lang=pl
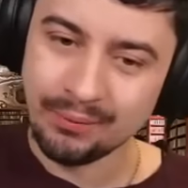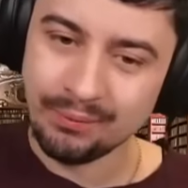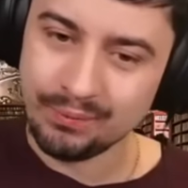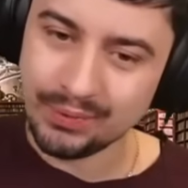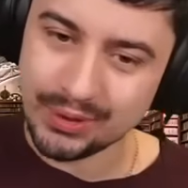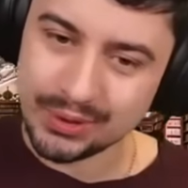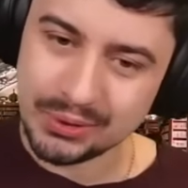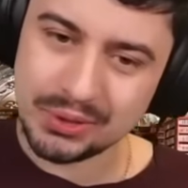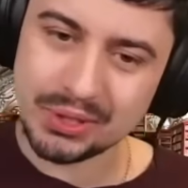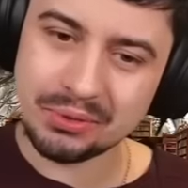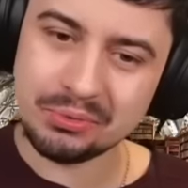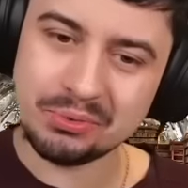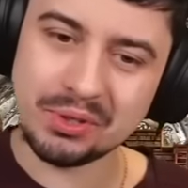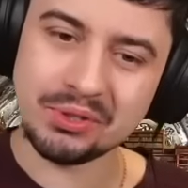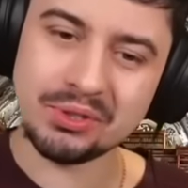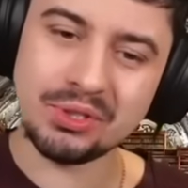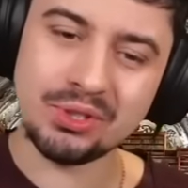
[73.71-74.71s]
No i
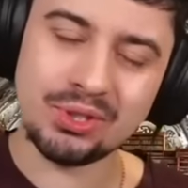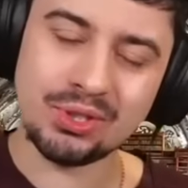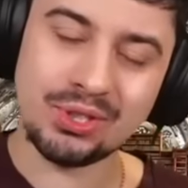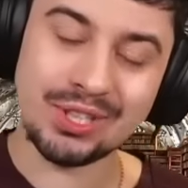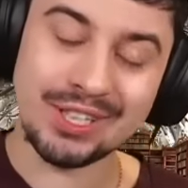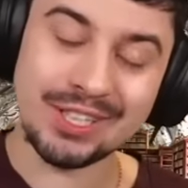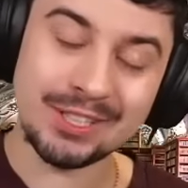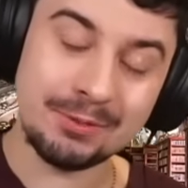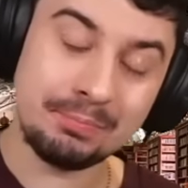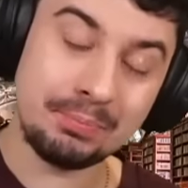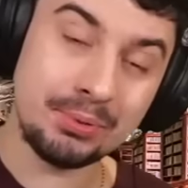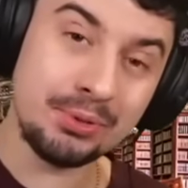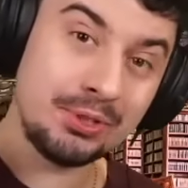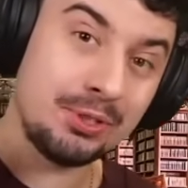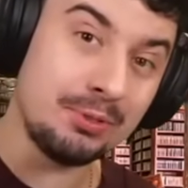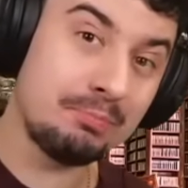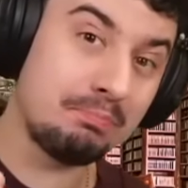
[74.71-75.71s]
zauważcie, że teraz
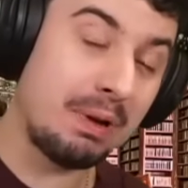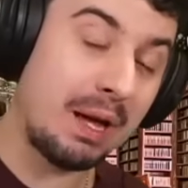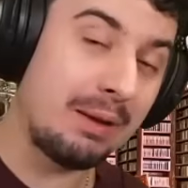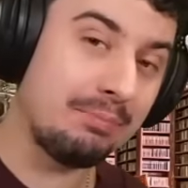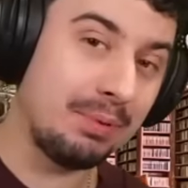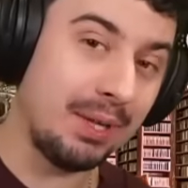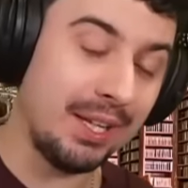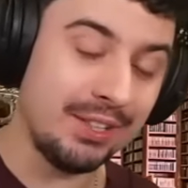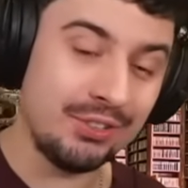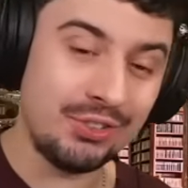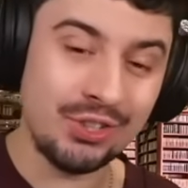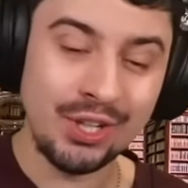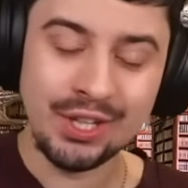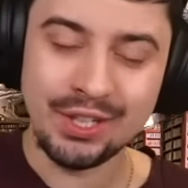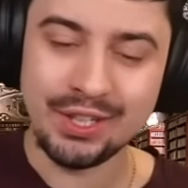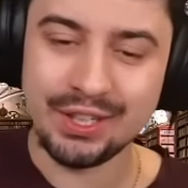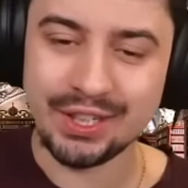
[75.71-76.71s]
punkt B5
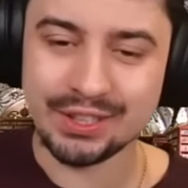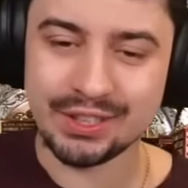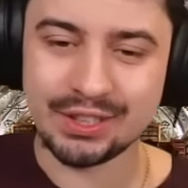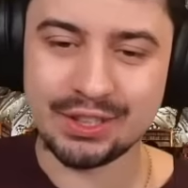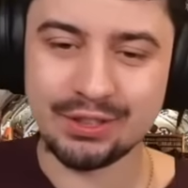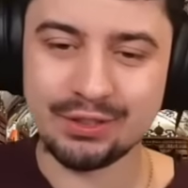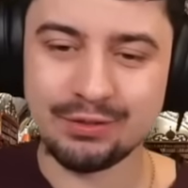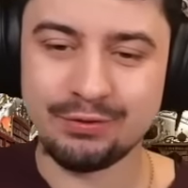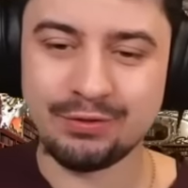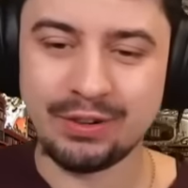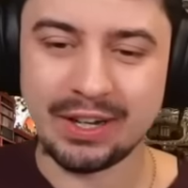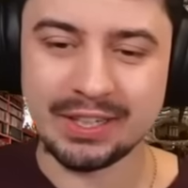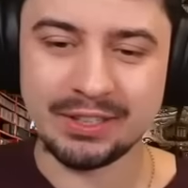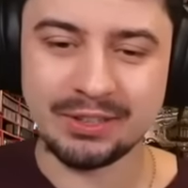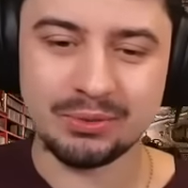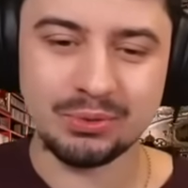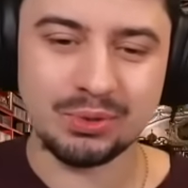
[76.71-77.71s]
jest
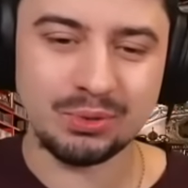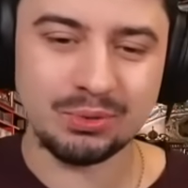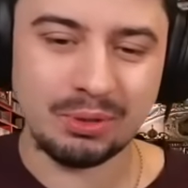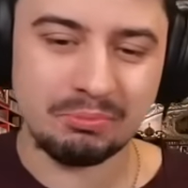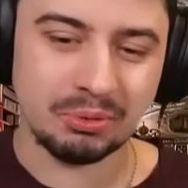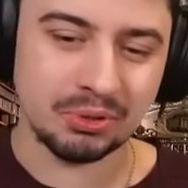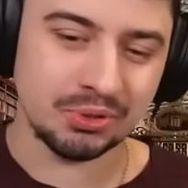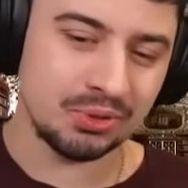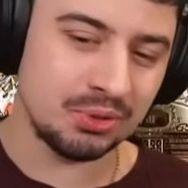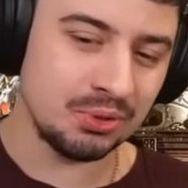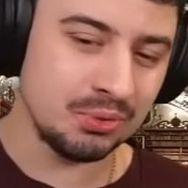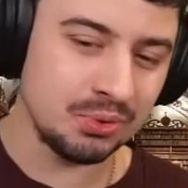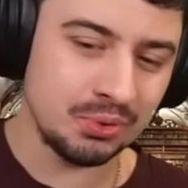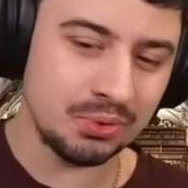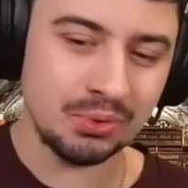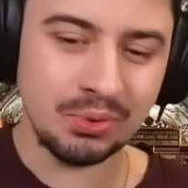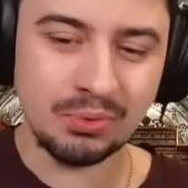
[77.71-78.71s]
fajną słabością,
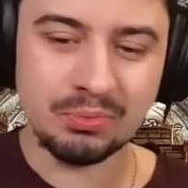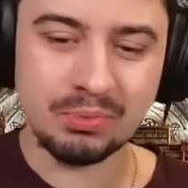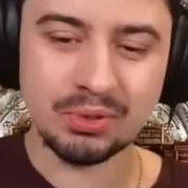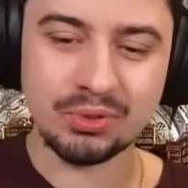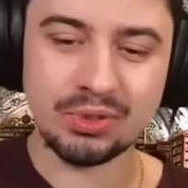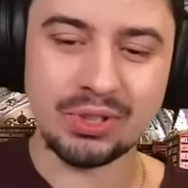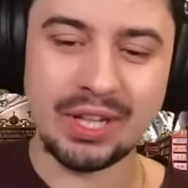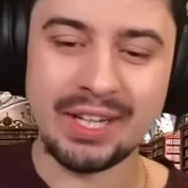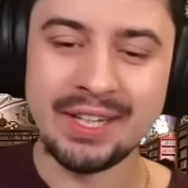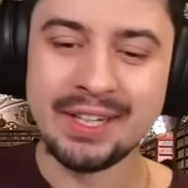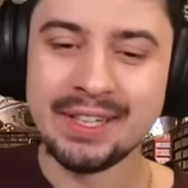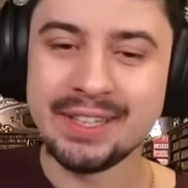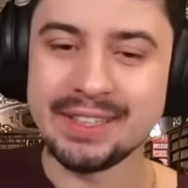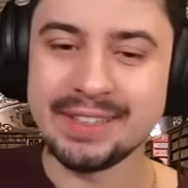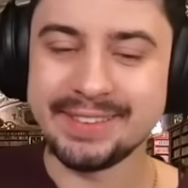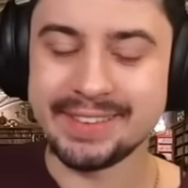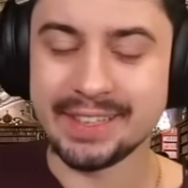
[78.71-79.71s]
którą można
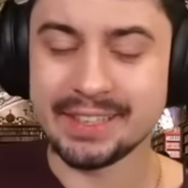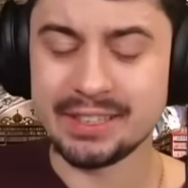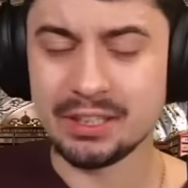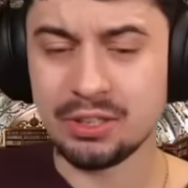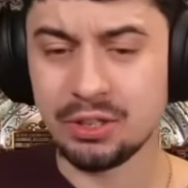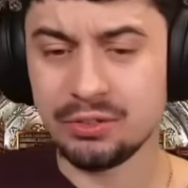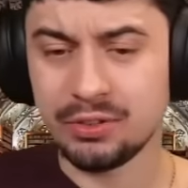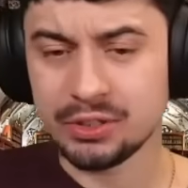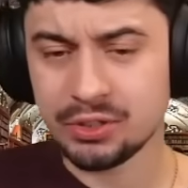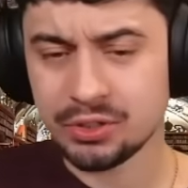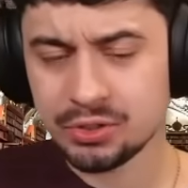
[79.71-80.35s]
zaatakować.